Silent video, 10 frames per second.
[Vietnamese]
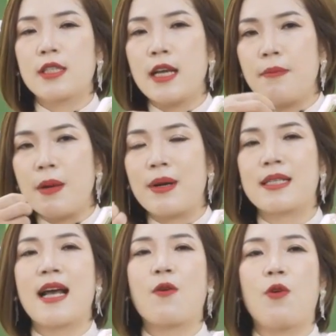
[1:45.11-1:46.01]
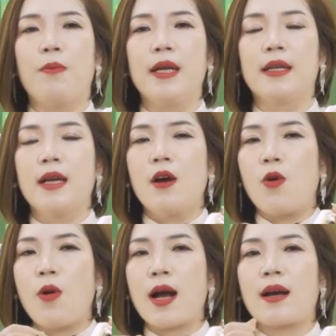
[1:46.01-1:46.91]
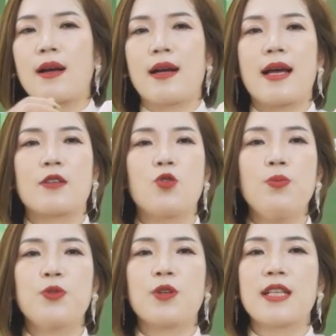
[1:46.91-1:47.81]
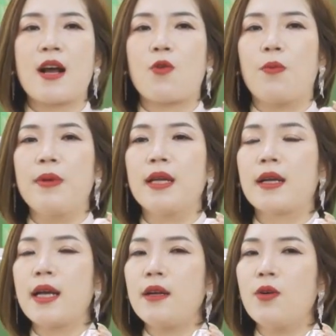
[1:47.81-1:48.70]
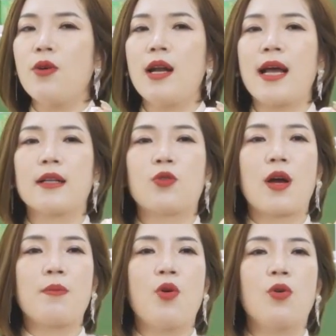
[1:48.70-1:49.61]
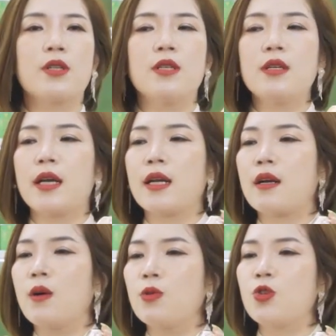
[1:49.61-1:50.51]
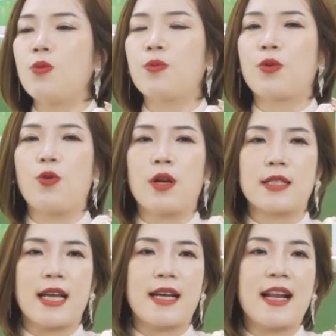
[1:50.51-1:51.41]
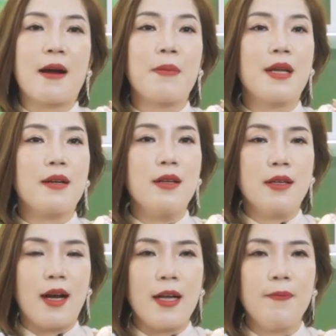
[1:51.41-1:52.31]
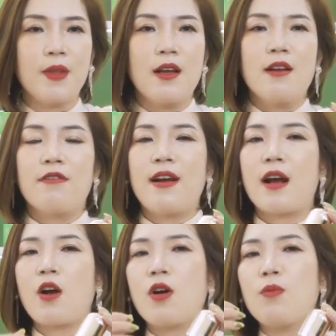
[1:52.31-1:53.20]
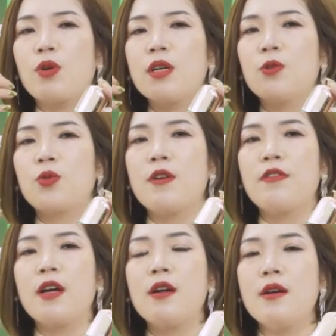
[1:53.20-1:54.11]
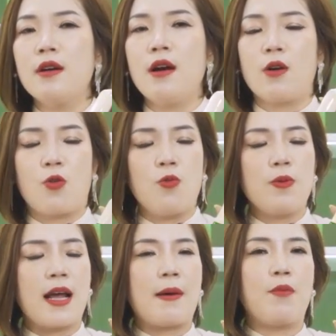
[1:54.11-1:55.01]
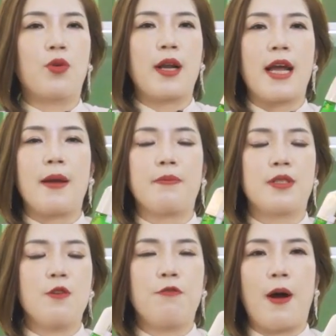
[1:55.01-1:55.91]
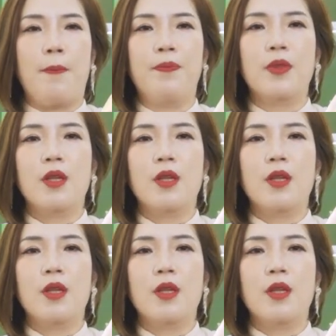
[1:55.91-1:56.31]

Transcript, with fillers: trên bề mặt da của mình hoặc là giúp cho da của mình kết nối lại toàn bộ những cái cấu trúc collagen đang bị đứt gãy và còn một điều tuyệt vời hơn nữa cũng là một em siêu phẩm